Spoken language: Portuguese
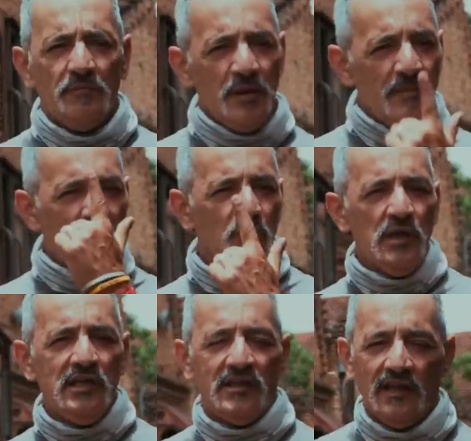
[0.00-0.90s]
Primeiro
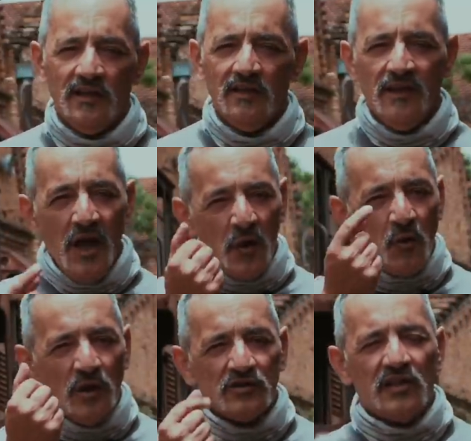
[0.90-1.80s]
item,
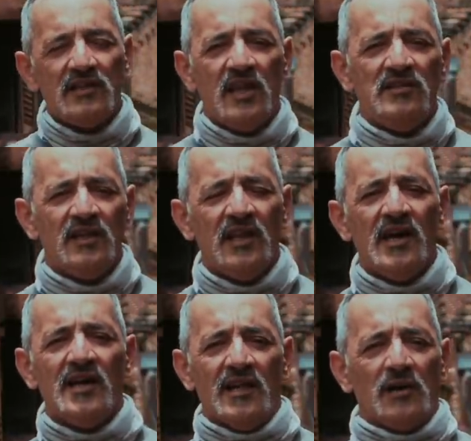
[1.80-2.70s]
quanto você tem de
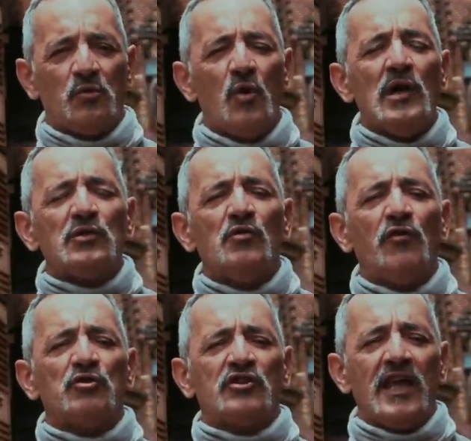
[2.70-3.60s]
grana, quanto
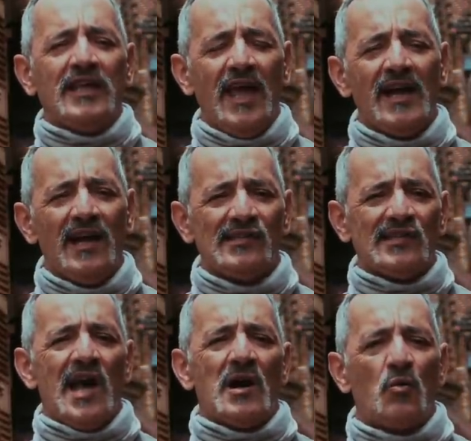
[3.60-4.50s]
você quer
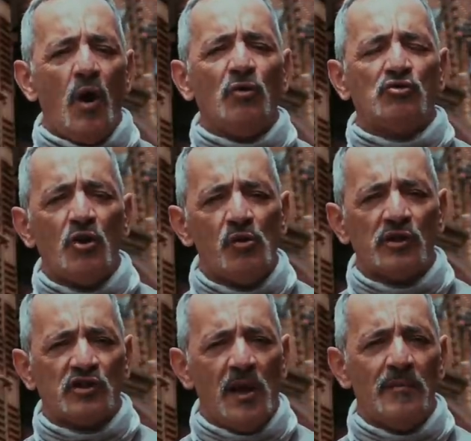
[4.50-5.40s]
gastar, qual o seu
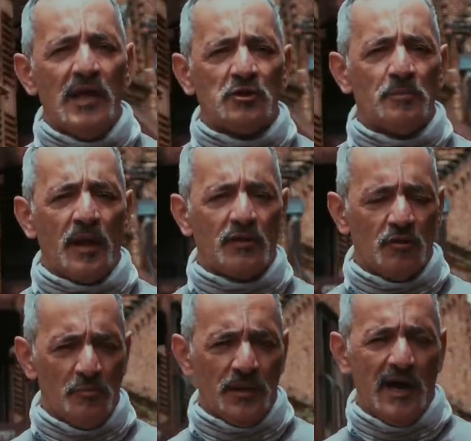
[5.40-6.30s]
orçamento para
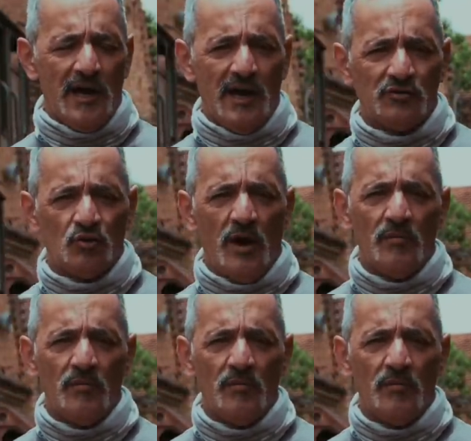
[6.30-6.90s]
comprar a sua